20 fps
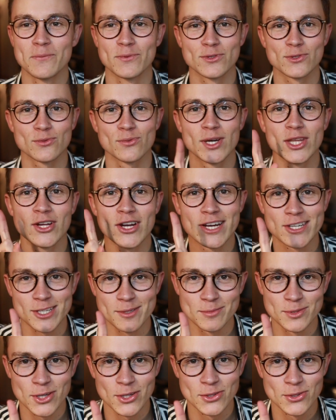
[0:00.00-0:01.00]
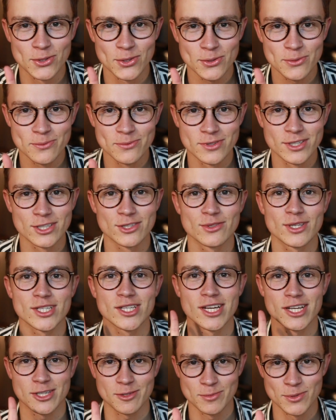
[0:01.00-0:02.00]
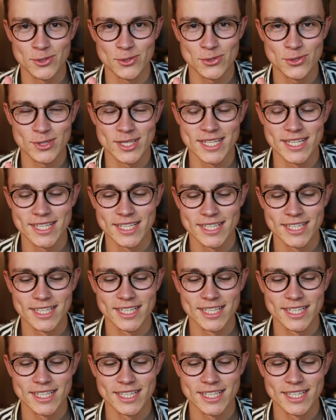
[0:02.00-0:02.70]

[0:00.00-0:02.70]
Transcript: soit dans la chambre d'Anto, soit dans la chambre de Sully,